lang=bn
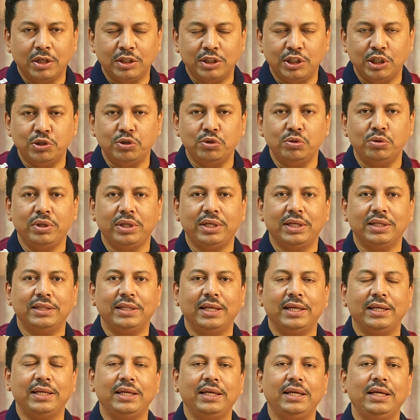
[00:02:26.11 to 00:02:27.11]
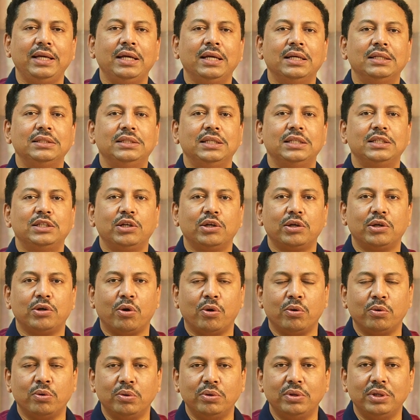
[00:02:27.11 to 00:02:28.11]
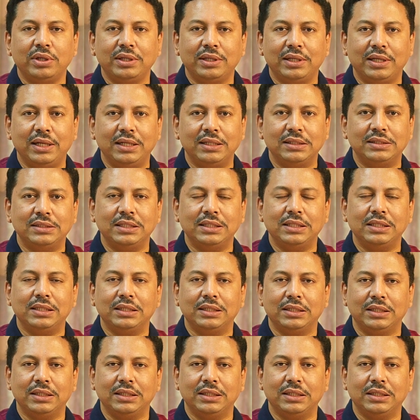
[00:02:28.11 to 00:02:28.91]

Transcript: শিশুটিকে দেখে যে সে কখন গিলেছে